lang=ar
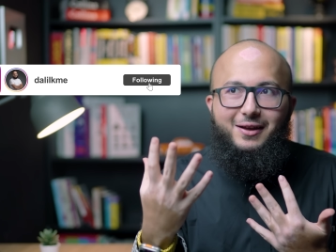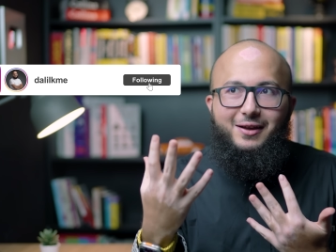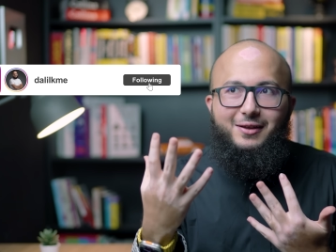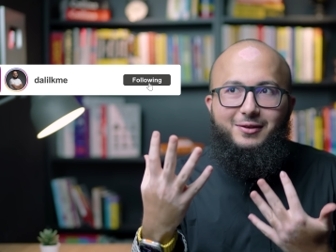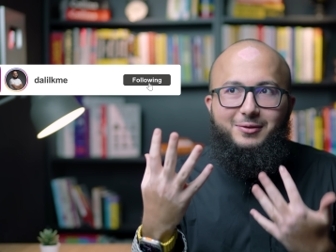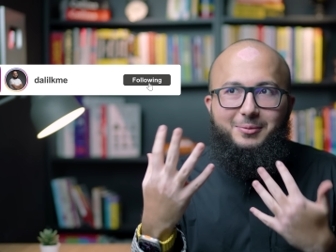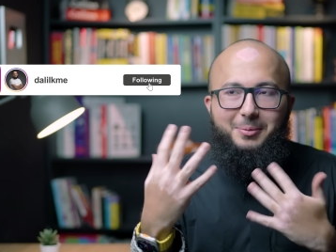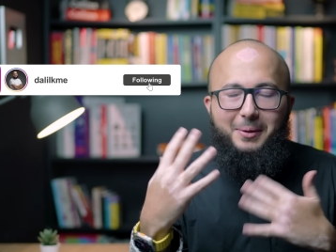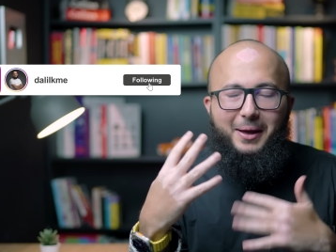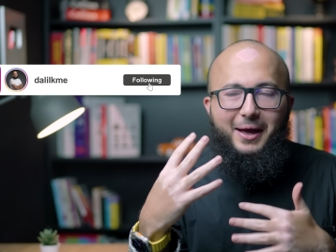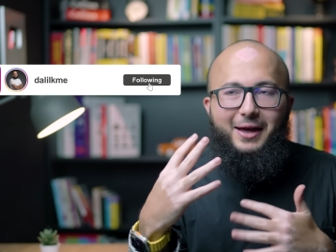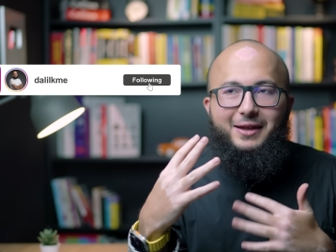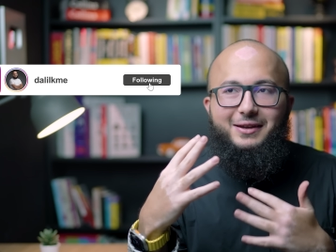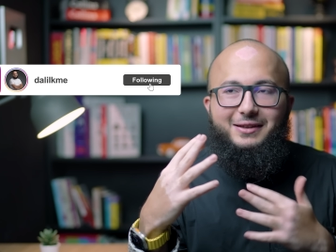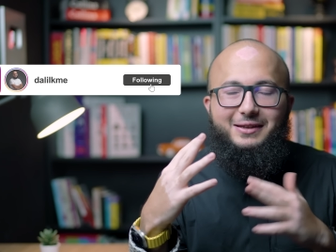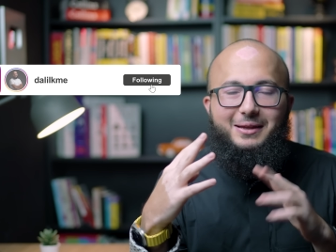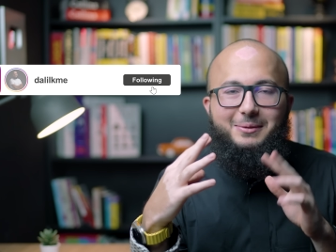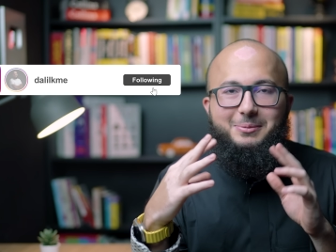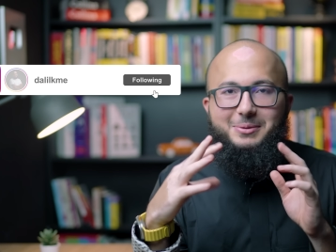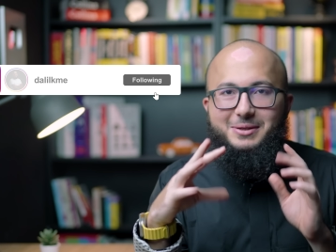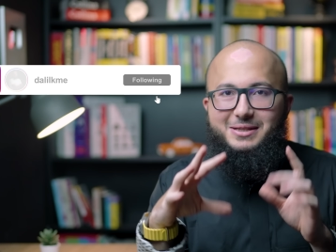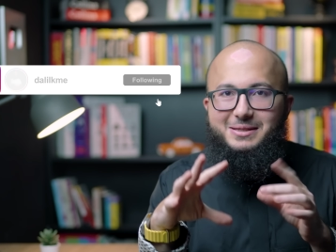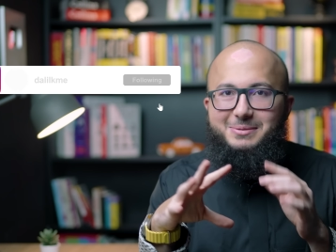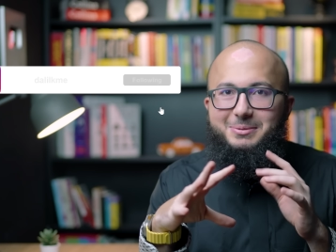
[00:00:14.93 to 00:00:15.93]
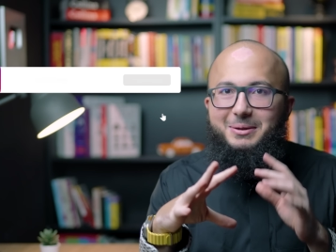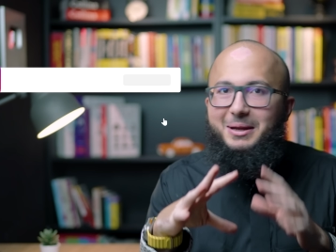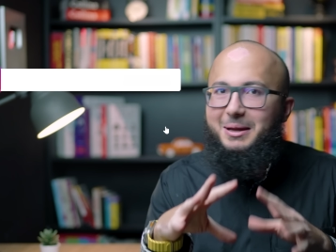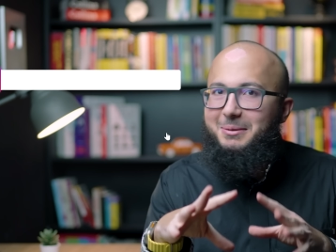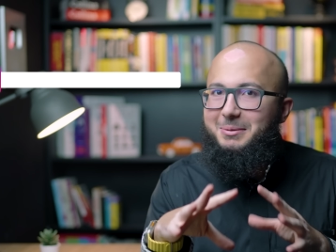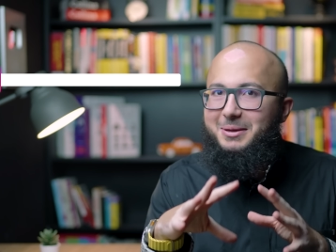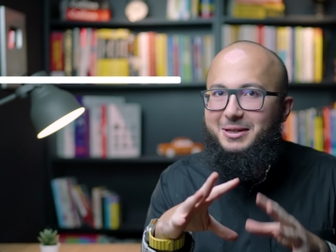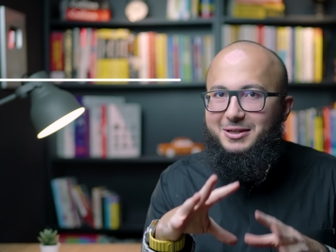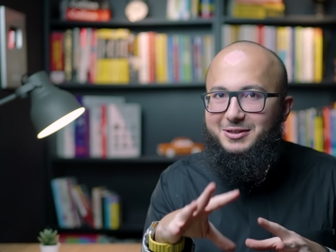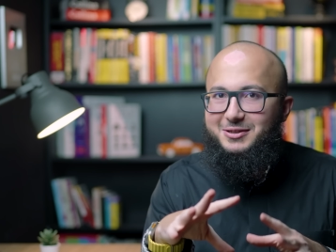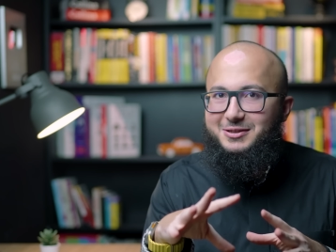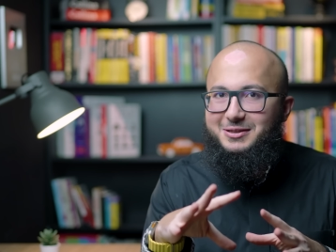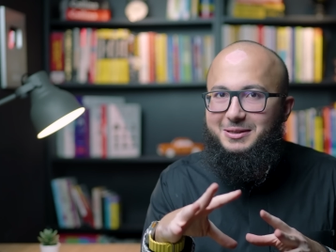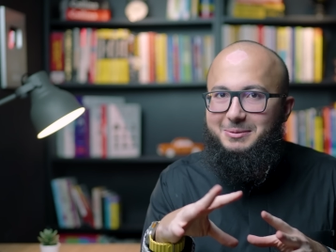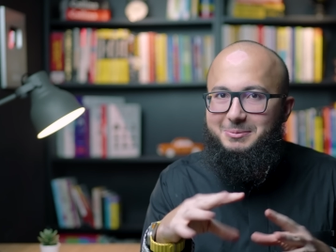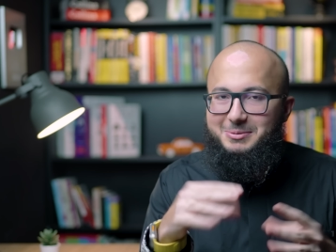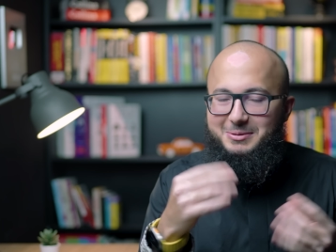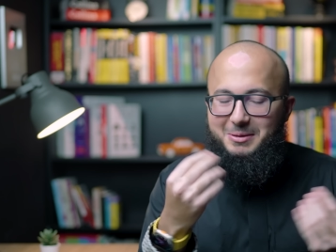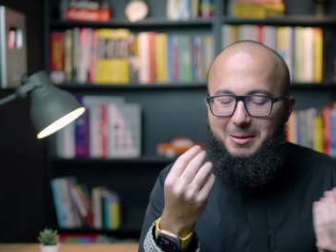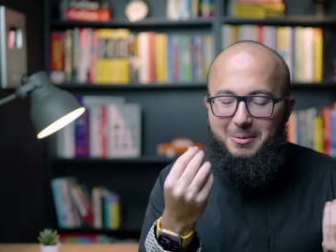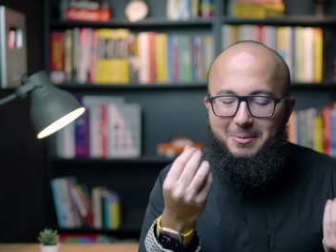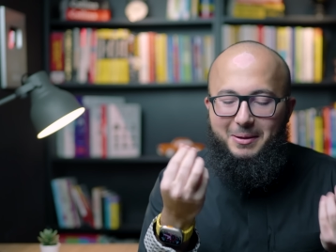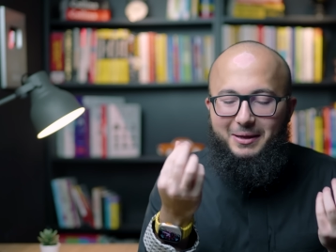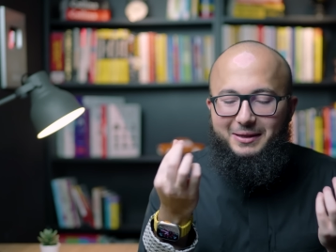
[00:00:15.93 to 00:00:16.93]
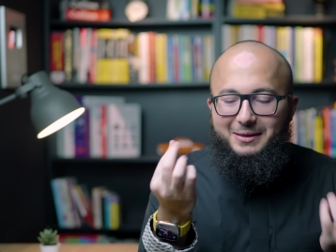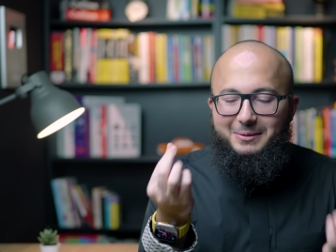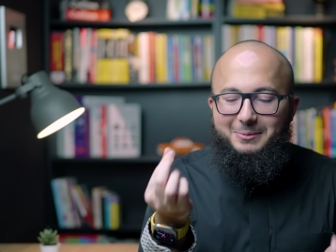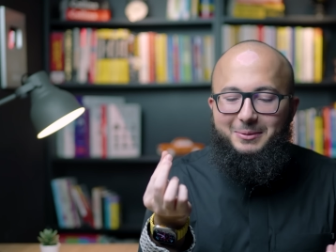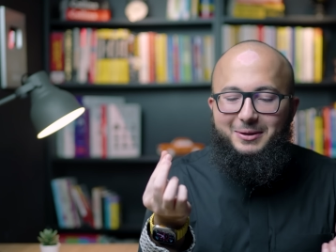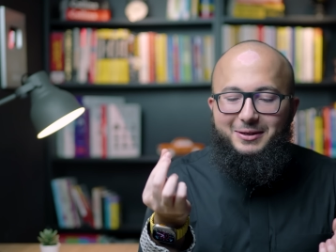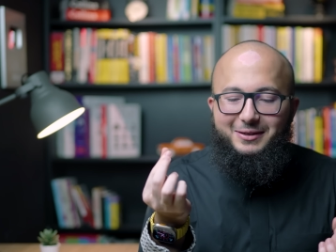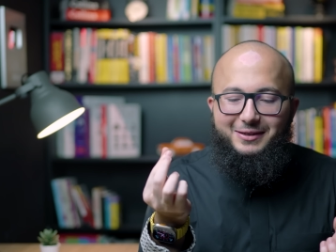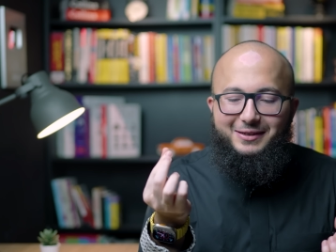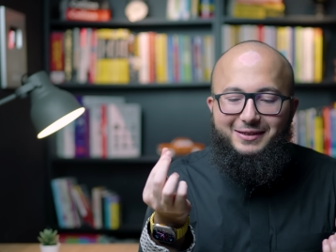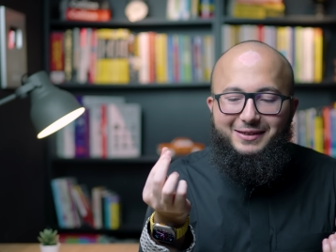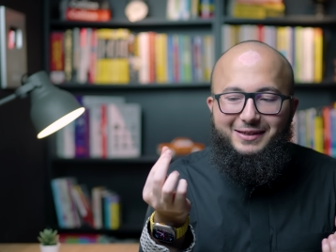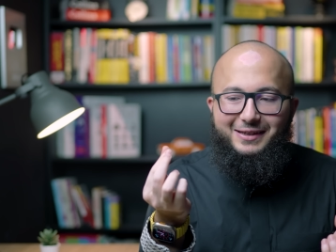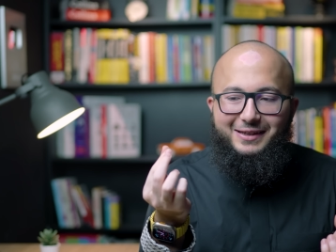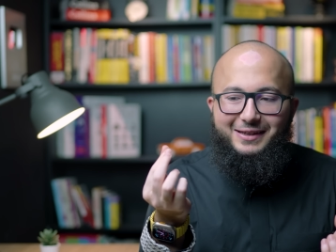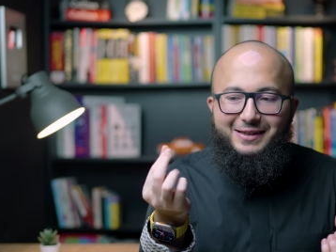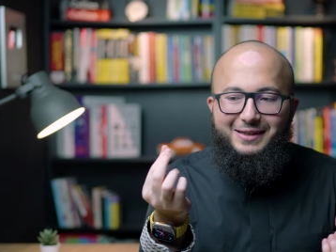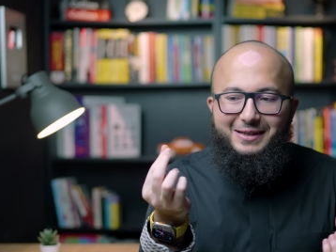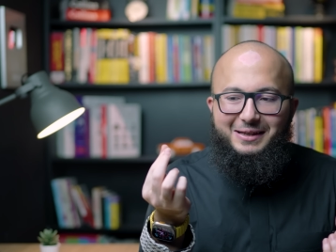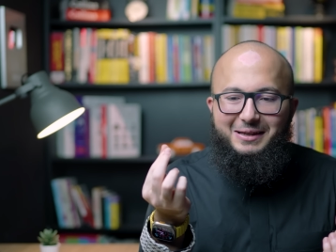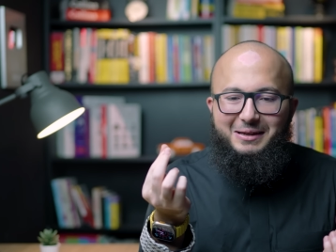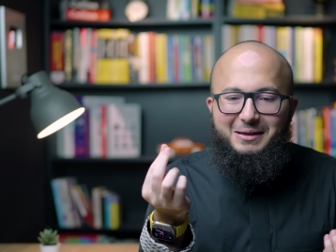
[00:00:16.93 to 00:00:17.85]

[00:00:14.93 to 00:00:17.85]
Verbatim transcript: سبحان الله بنسبه كبيره جدا بسبب هذا المرض اللي